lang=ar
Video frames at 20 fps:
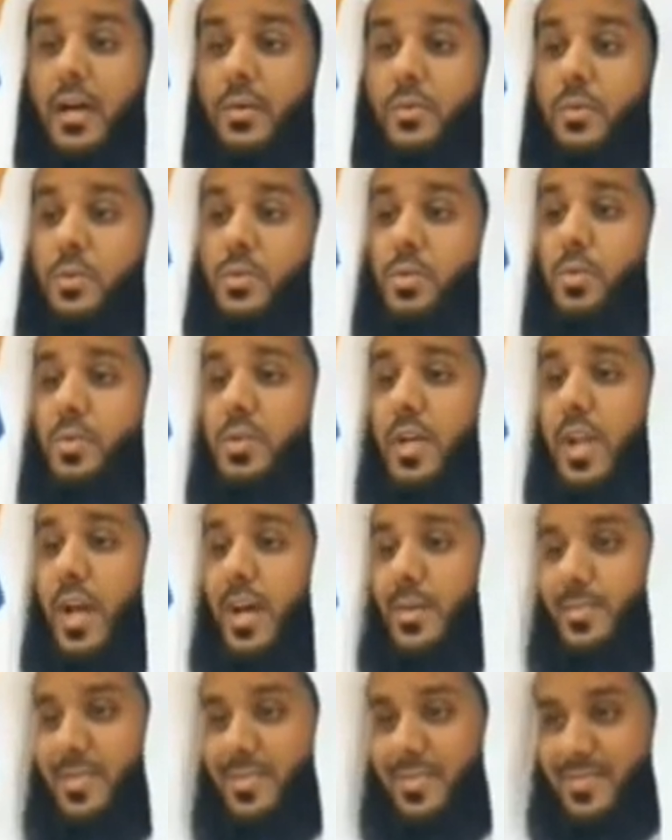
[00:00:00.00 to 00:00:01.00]
وجود
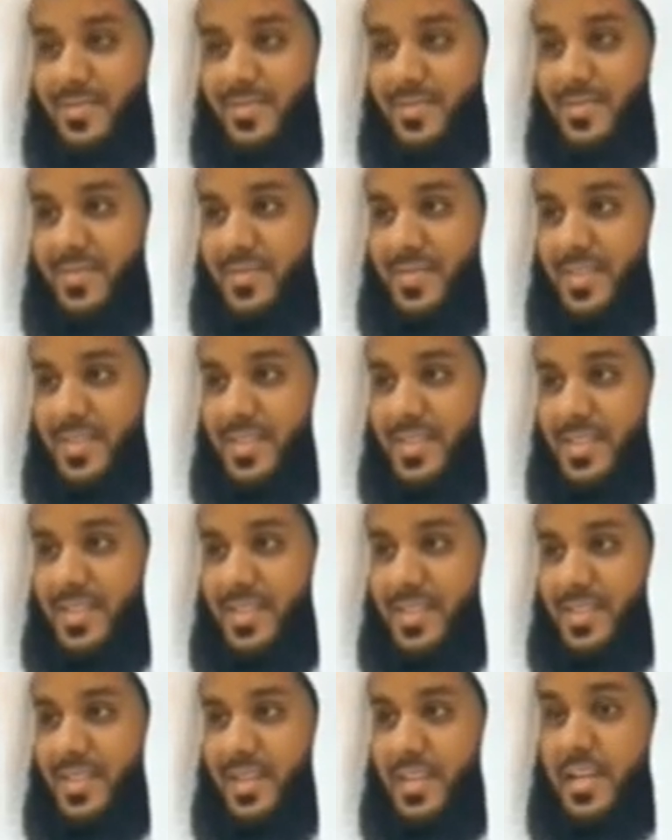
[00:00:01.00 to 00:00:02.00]
الامن
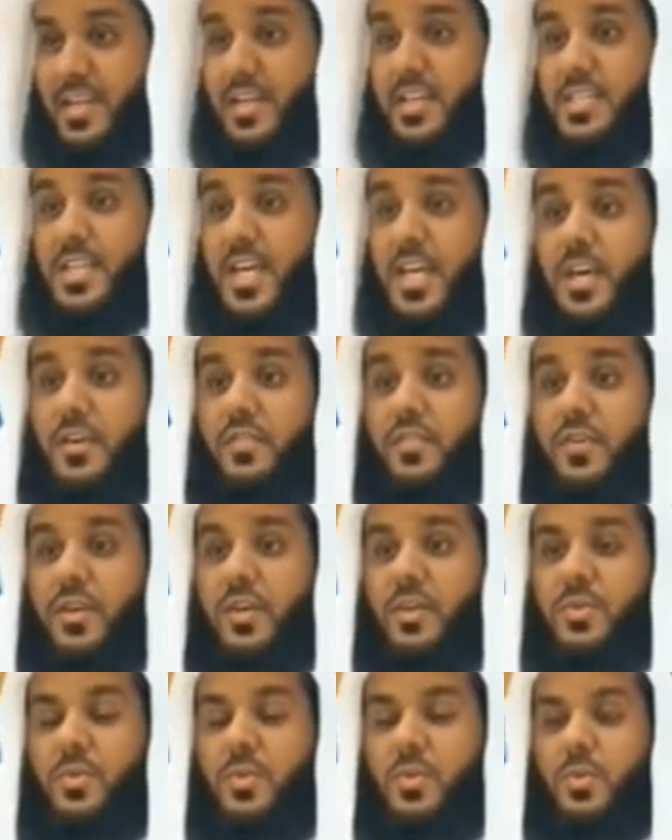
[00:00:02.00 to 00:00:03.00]

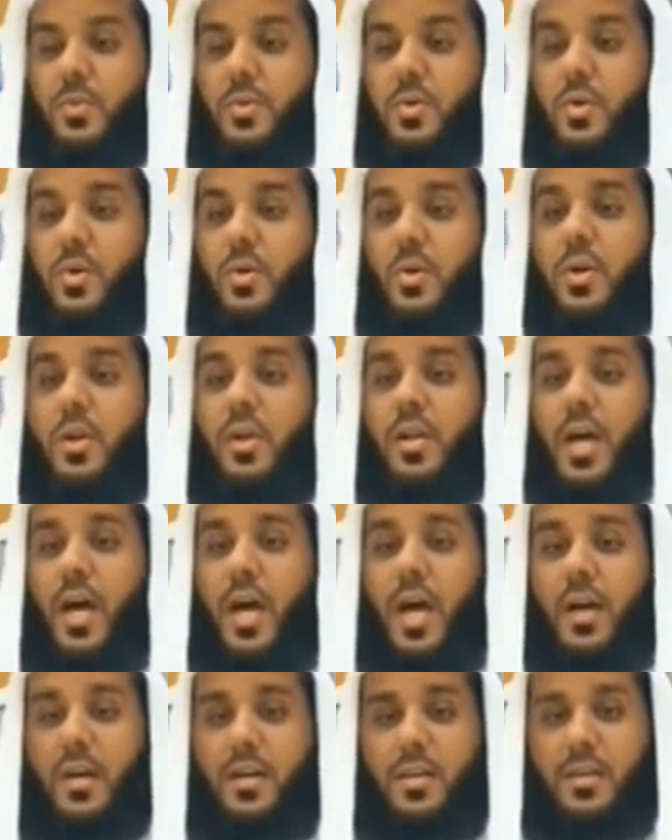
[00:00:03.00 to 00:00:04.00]
سيفقد كل
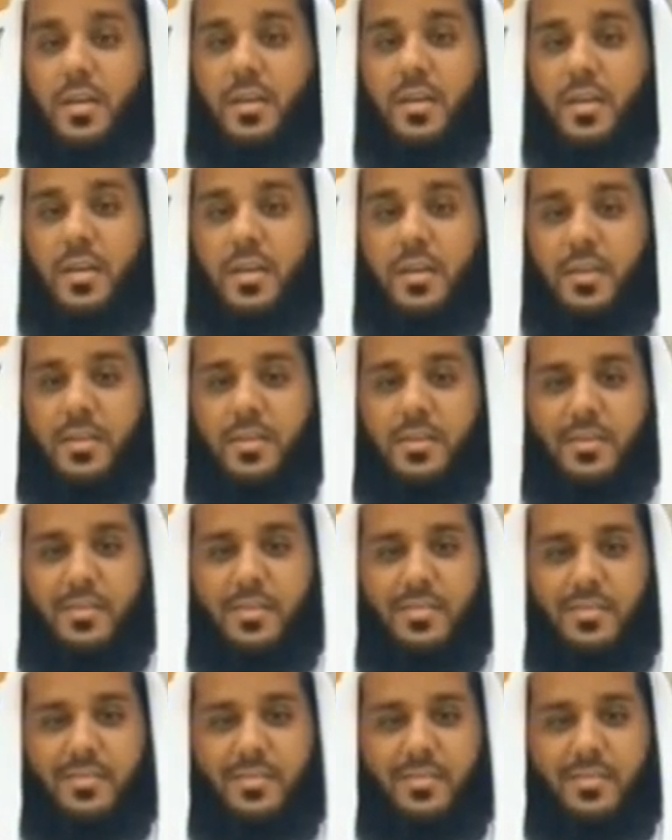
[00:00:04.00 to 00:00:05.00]
حقه
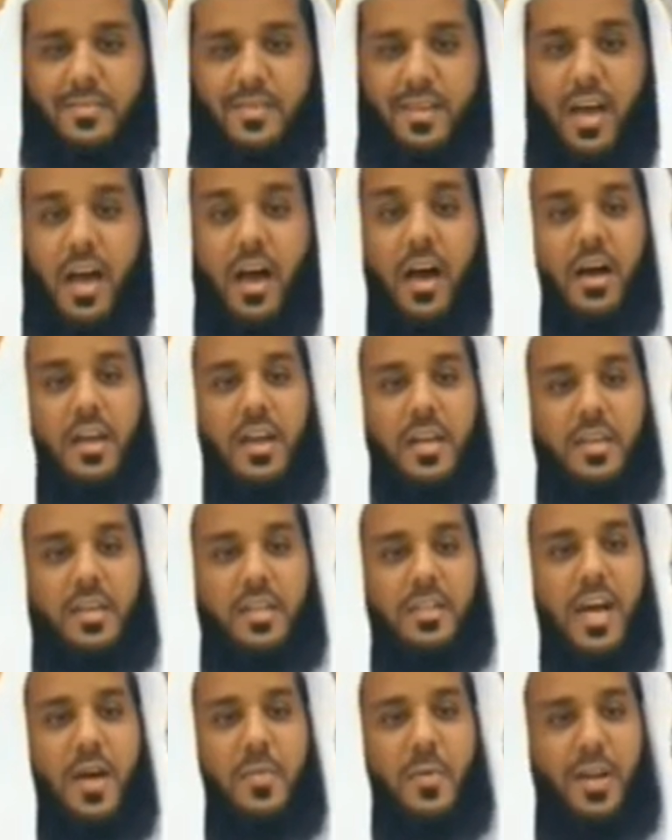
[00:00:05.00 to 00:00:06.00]
حال
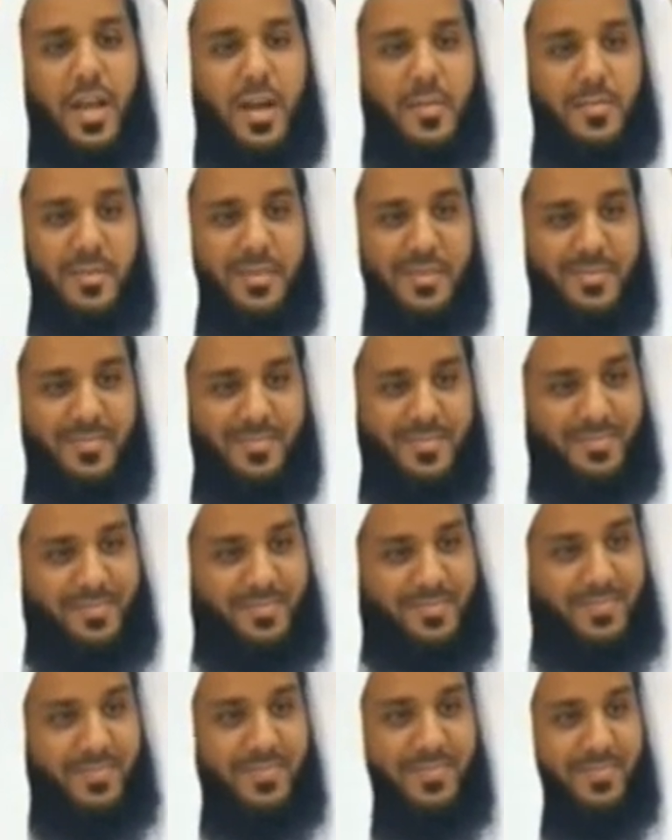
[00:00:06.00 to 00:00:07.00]
انعدام الأمن
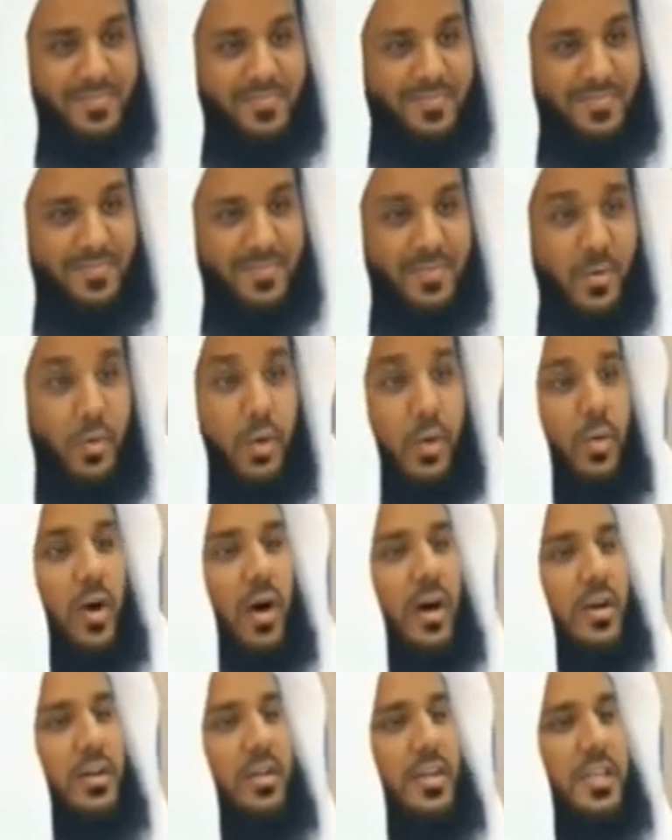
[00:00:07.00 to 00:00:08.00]

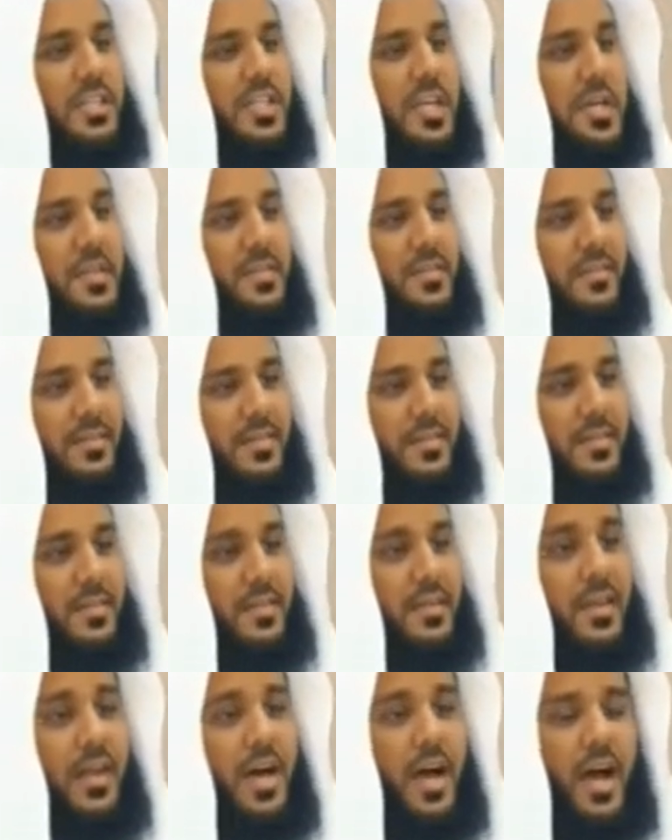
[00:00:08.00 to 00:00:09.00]
والواقع يشهد
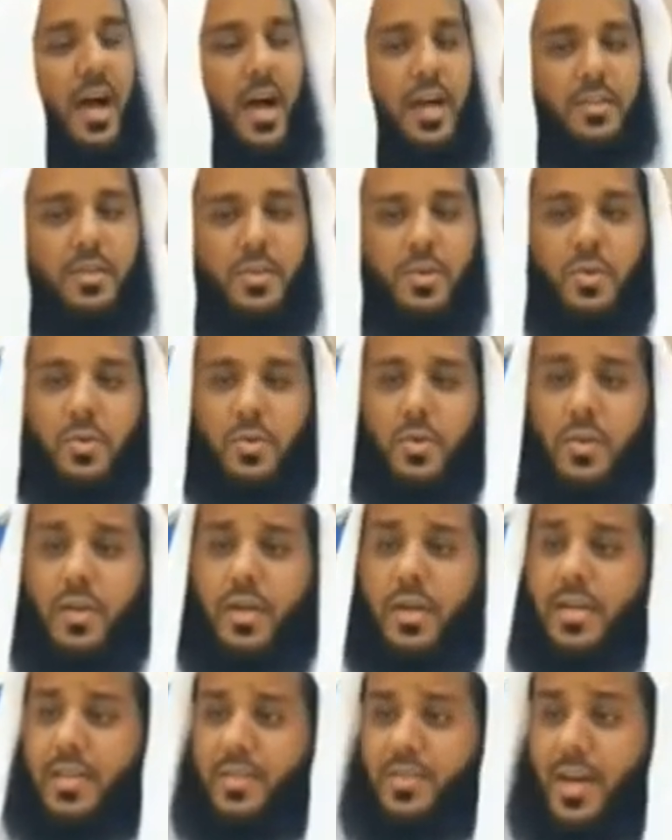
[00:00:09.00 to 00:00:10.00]
لا أحد يقول
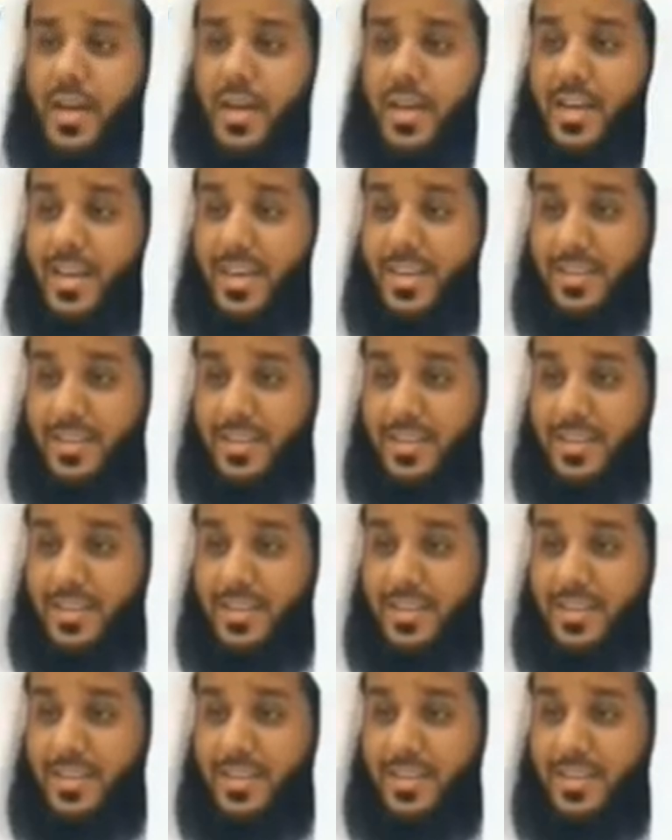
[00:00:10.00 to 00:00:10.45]
غير ذلك